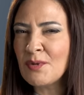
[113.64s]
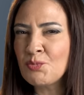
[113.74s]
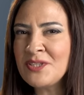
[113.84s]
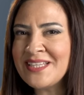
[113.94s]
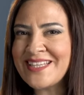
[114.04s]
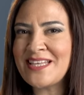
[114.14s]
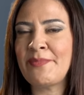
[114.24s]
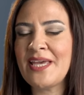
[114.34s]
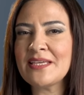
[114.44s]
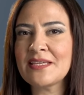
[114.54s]
ama bu ne
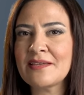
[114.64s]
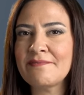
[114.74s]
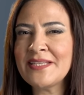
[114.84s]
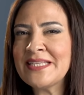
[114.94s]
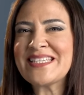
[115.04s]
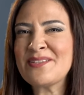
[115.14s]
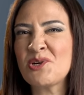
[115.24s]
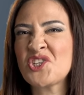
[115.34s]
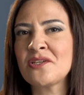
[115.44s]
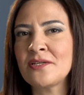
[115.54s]
demek ve nasıl
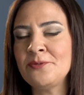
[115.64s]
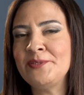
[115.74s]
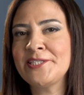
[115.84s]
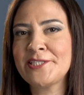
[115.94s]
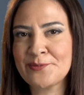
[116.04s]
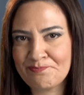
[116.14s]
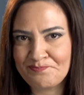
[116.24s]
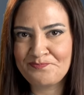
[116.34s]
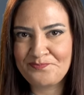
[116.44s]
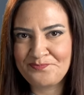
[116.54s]
başarılabilir?
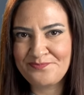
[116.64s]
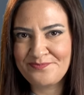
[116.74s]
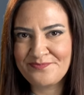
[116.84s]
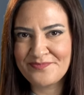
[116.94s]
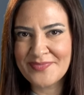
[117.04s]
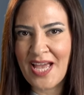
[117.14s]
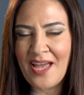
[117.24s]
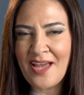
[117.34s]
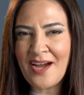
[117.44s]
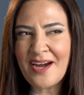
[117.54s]

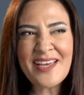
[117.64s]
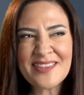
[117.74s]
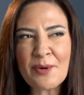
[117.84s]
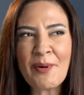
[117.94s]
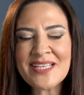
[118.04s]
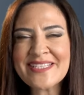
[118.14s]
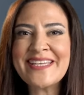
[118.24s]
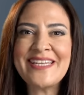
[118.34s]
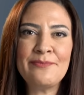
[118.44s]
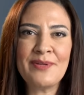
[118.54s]
Hayatta bazı
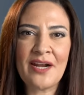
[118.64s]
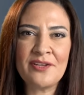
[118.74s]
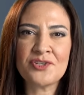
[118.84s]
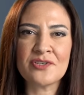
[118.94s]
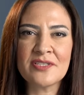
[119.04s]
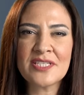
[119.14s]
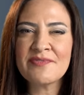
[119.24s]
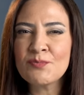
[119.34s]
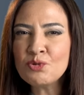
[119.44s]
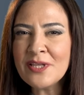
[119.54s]
deneyimler yaşarız
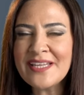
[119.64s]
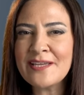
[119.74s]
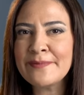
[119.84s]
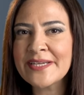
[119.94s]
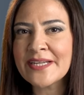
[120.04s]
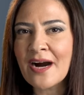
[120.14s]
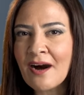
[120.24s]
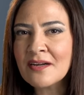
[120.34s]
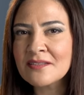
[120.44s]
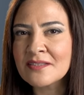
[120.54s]
ve bu deneyimlerin
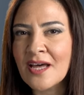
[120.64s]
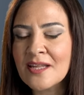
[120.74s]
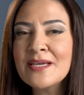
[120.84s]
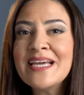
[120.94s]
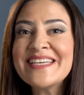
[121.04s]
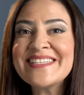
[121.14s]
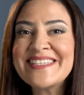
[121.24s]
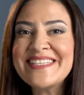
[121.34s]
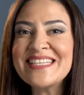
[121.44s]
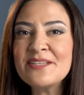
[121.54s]
ardından
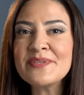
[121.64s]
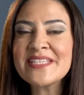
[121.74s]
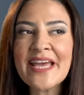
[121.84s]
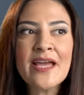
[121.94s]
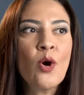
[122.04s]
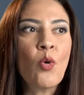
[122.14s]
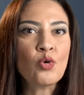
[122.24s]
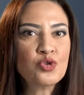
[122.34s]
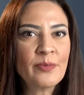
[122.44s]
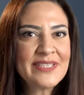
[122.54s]
zihnimize
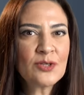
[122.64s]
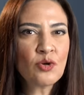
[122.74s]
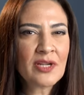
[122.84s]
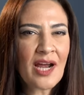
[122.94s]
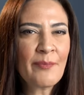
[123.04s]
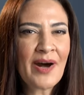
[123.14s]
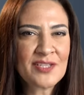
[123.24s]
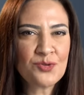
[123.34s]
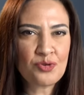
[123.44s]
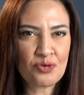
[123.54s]
otomatik olarak
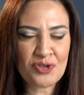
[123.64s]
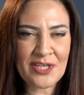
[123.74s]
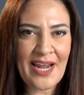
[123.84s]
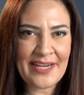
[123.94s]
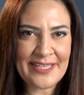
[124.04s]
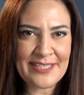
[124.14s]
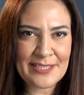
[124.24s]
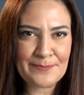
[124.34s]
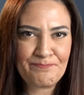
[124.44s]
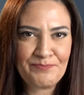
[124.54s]
bazı düşünceler
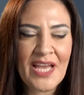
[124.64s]
gelir.